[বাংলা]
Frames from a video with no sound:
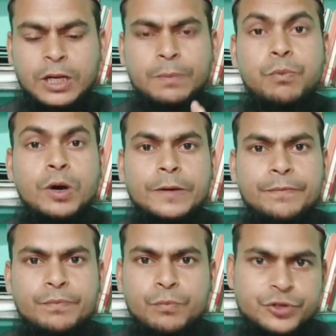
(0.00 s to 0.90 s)
পড়ার পর
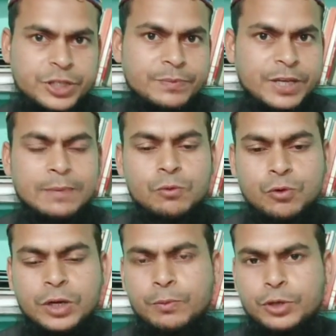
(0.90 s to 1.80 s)
পশ্চিম দিকে
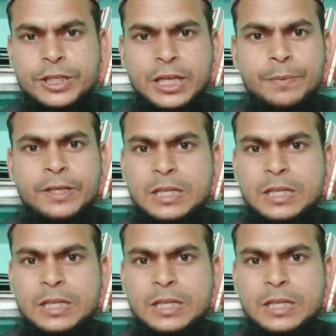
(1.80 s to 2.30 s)
মুখ করে বসে থাকবেন